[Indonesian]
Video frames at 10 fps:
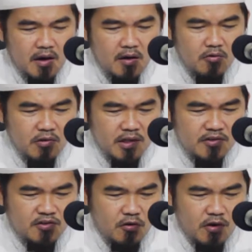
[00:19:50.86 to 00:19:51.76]

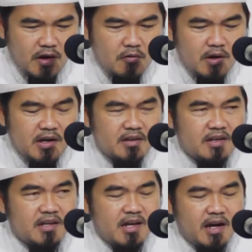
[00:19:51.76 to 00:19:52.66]
aurat seorang
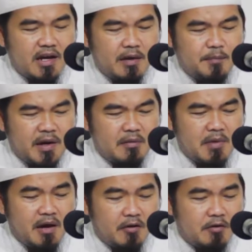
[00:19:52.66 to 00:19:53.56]
wanita di hadapan
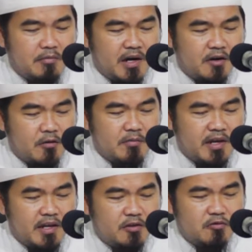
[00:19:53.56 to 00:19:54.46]

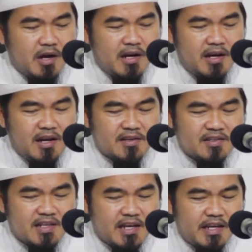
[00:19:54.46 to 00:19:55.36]
mahram-mahramnya itu adalah
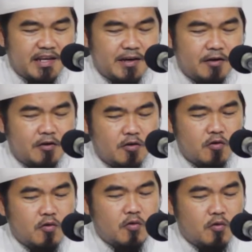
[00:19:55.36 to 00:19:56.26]
selain
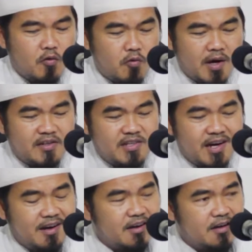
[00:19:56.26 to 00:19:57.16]

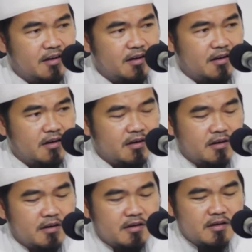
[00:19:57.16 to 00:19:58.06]
wajah
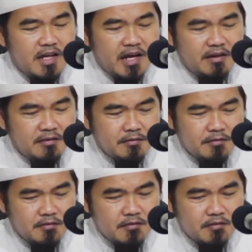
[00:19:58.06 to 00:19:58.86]
dan